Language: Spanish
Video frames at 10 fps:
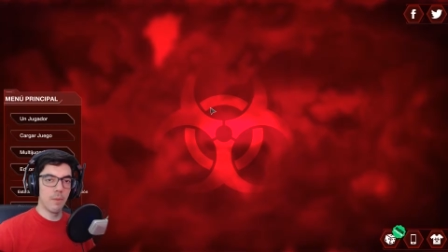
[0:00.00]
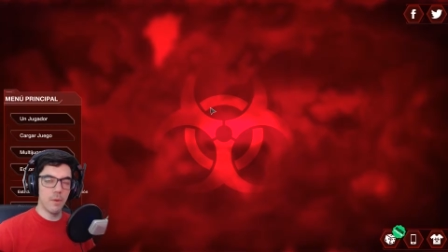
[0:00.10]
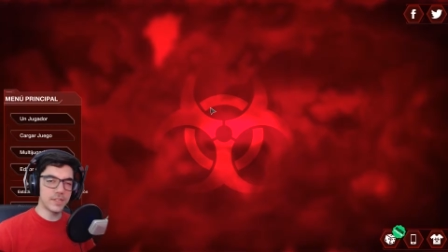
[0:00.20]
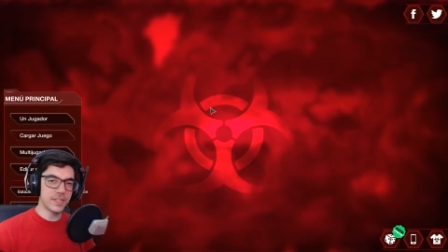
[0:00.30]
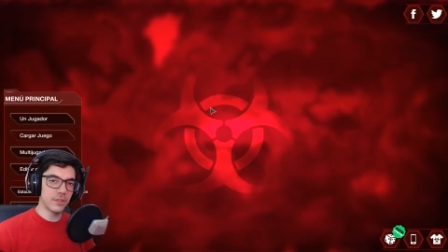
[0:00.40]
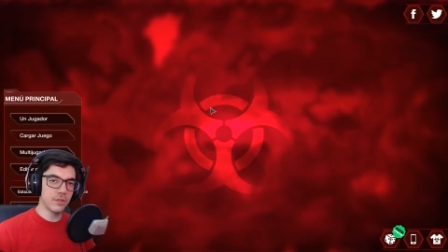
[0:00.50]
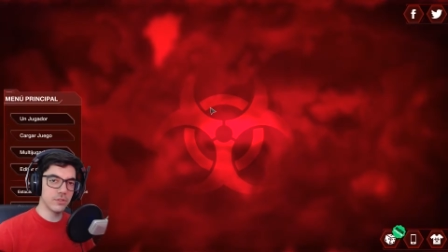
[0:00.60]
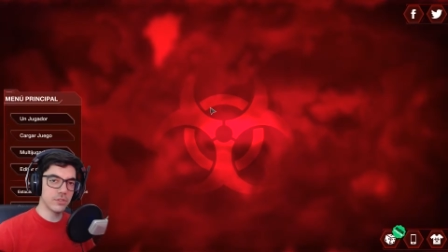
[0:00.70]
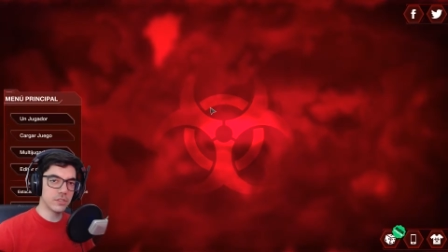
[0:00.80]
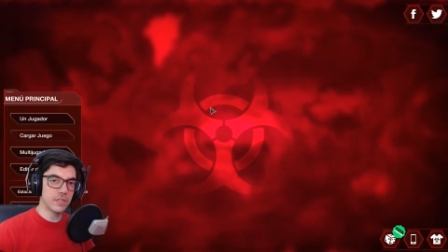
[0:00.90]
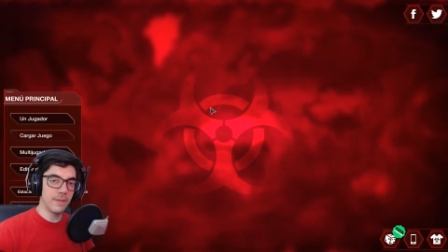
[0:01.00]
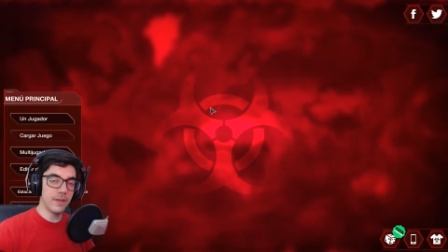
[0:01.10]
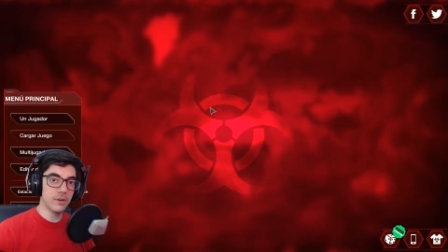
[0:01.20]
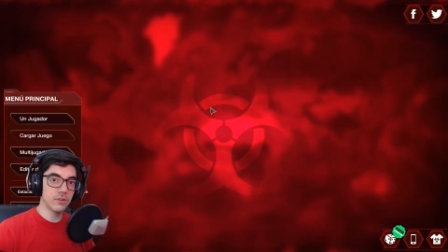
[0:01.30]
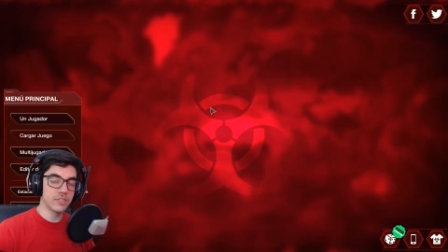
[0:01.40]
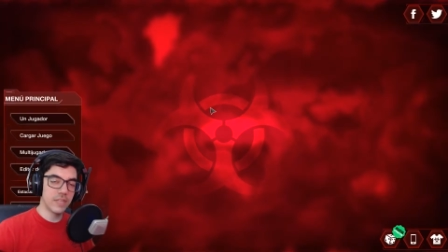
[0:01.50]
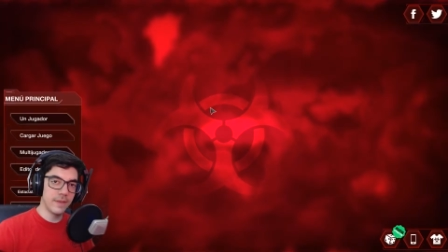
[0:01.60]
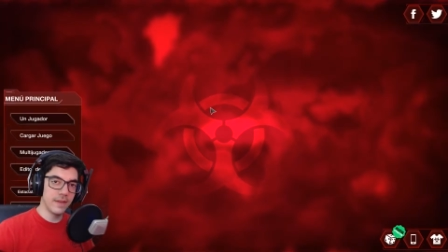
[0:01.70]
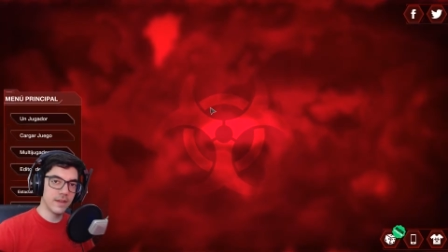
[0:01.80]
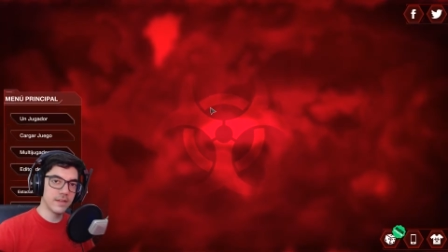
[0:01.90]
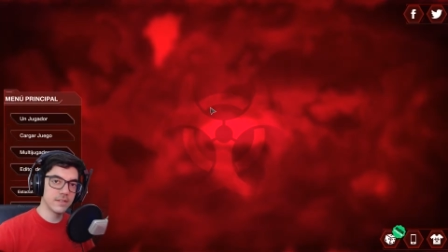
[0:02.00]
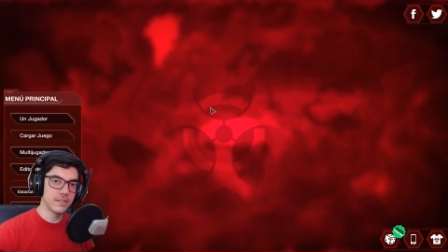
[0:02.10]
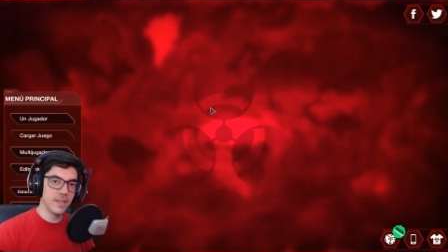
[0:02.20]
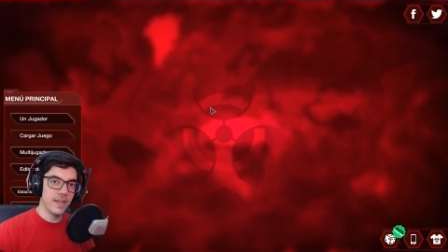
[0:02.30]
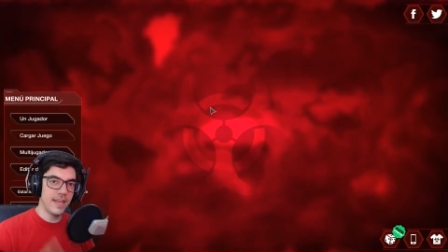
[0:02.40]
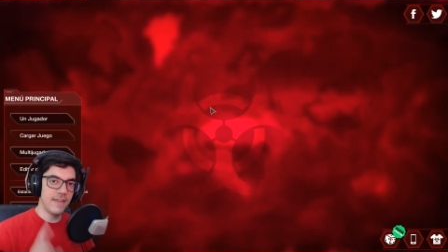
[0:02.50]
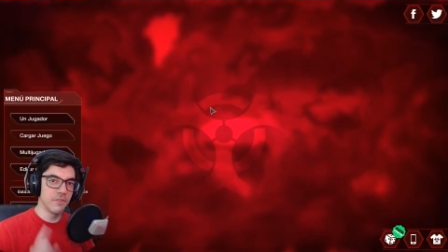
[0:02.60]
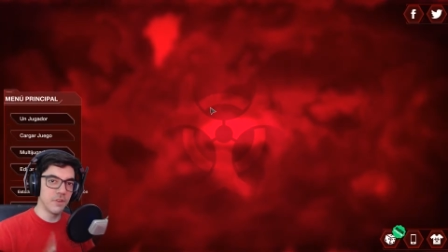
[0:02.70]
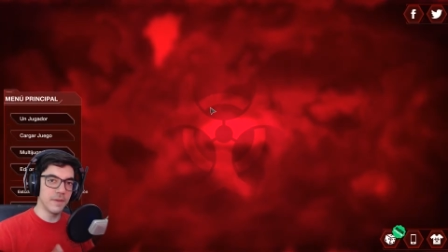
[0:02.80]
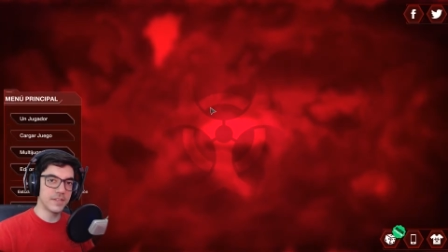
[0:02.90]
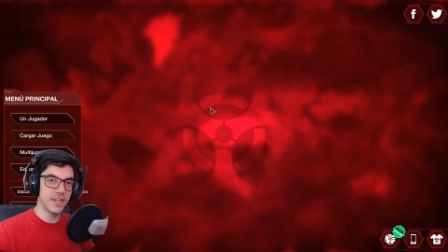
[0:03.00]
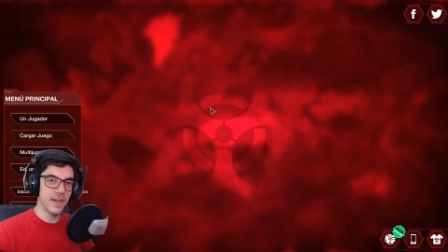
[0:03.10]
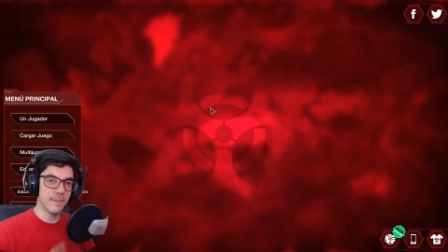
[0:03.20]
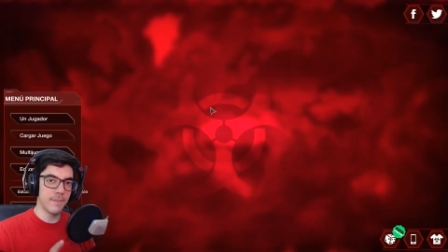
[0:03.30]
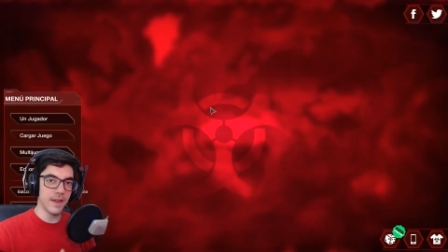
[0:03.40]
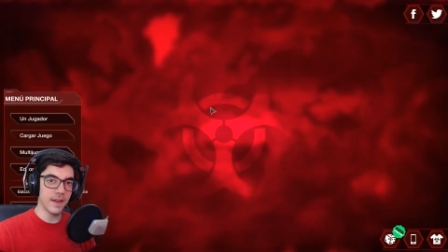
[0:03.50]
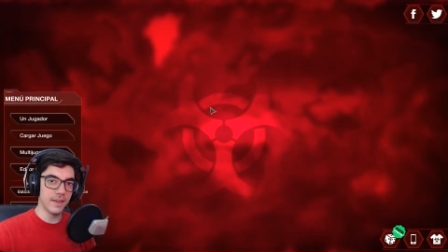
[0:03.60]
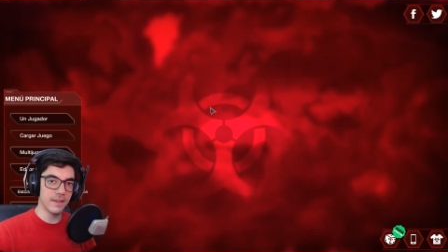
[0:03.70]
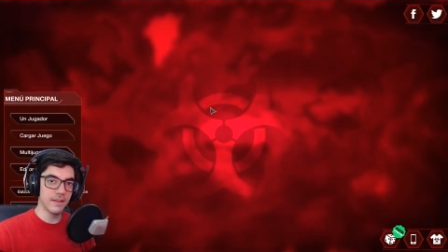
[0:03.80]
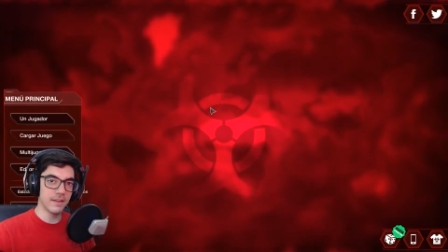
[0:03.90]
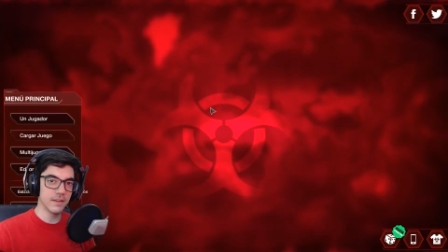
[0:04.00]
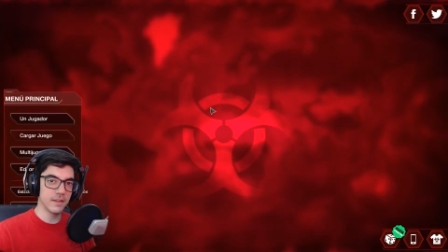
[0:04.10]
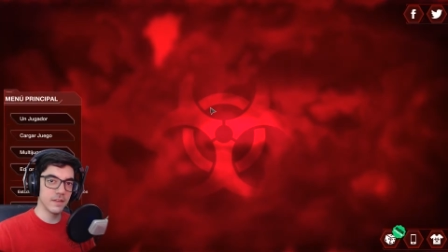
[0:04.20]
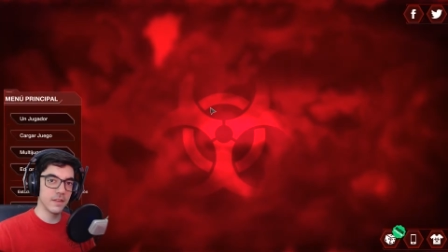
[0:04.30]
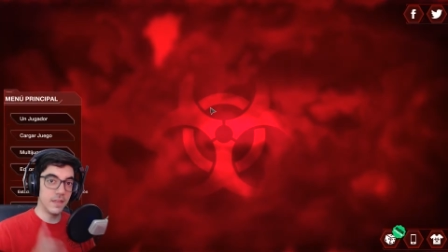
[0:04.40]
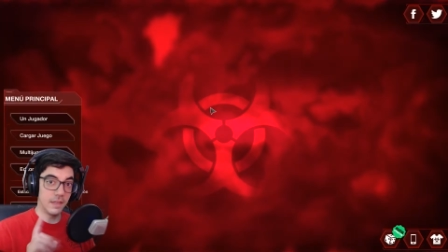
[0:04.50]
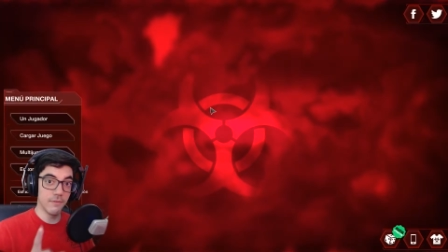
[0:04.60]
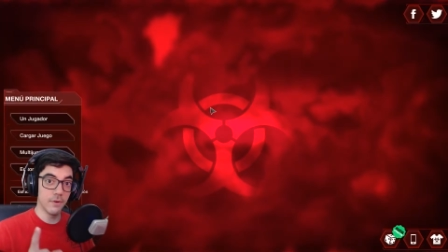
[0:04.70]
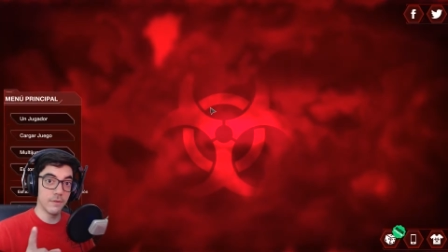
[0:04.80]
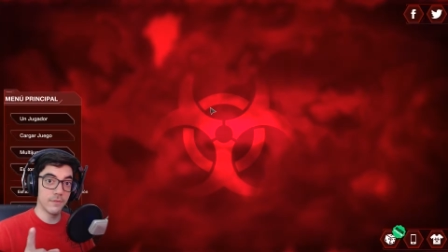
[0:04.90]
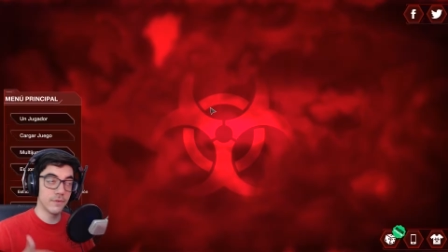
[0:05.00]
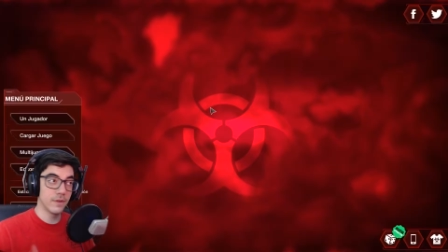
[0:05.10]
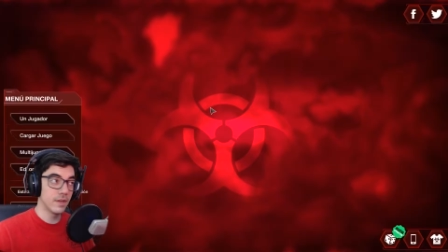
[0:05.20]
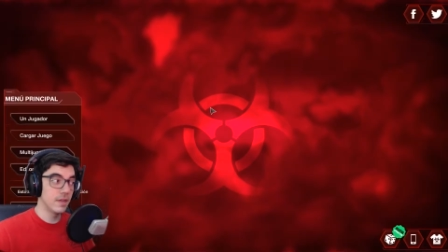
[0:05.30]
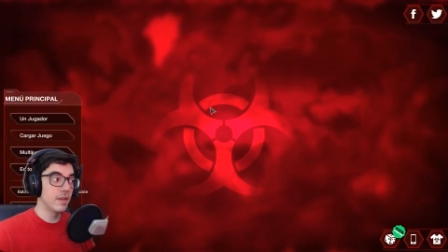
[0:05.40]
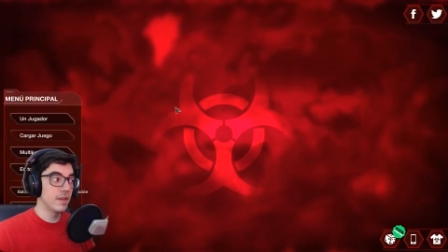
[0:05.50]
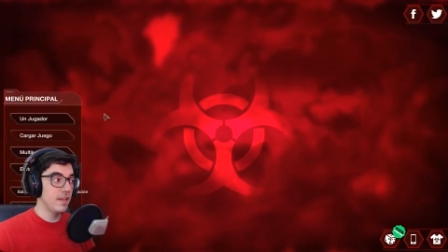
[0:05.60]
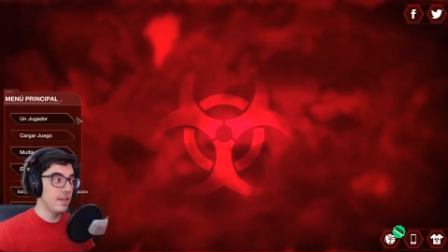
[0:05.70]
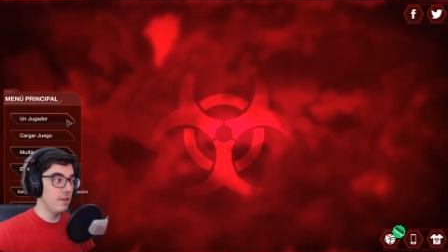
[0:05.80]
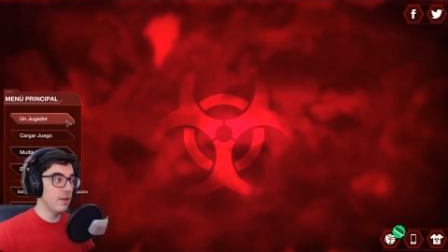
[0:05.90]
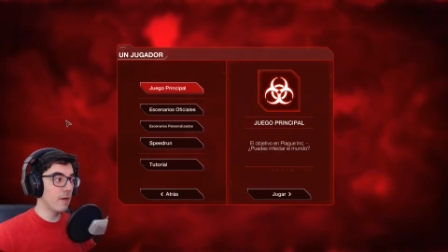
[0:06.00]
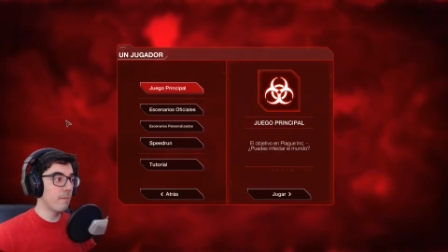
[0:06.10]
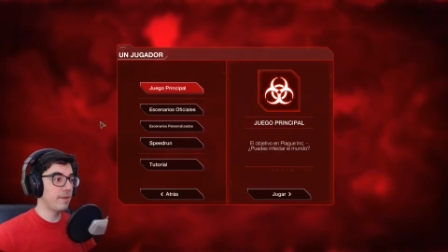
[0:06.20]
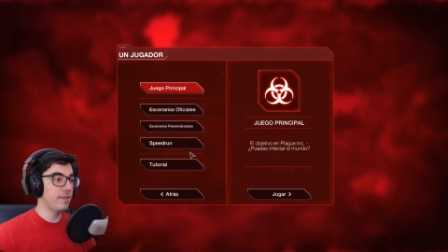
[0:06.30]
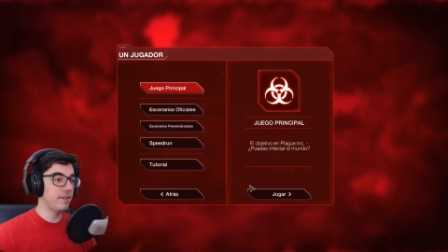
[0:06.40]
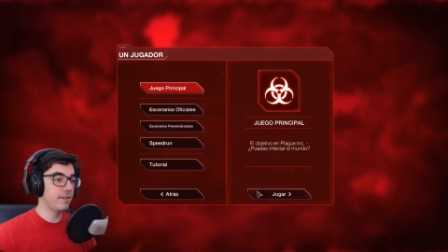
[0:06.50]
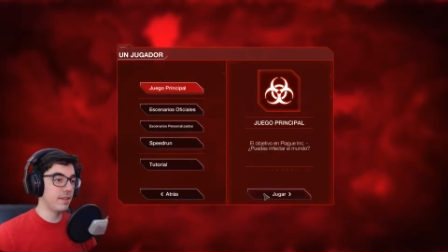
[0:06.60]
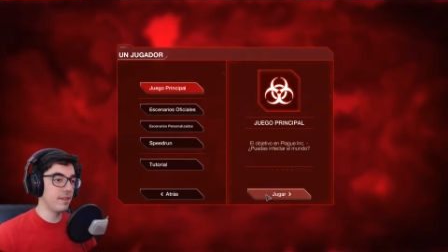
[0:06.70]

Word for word: Muy buenas a todos, amigos y amigas, y bienvenidos más a Plugin Inc. Y lo he dejado pendiente